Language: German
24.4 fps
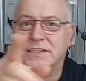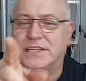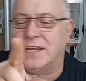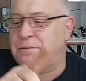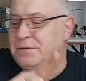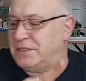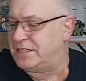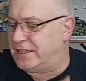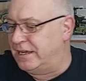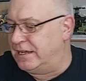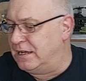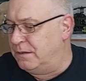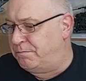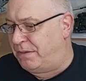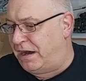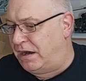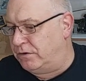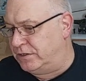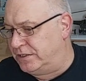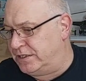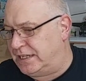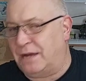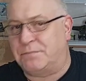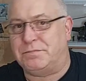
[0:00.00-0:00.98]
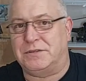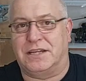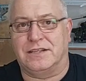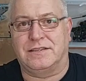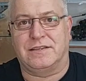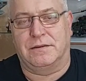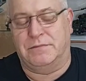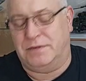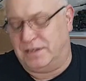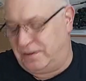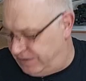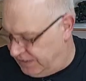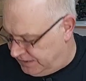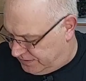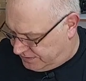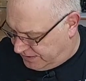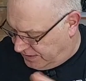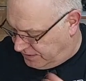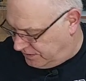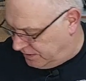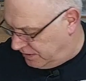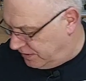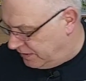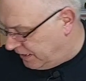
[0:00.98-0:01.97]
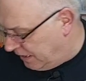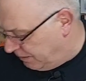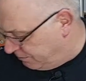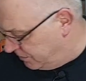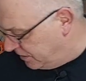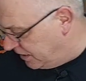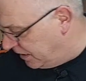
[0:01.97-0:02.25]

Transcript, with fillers: was habe ich denn gebaut? Ich habe tatsächlich, also jetzt denkt ihr, ich habe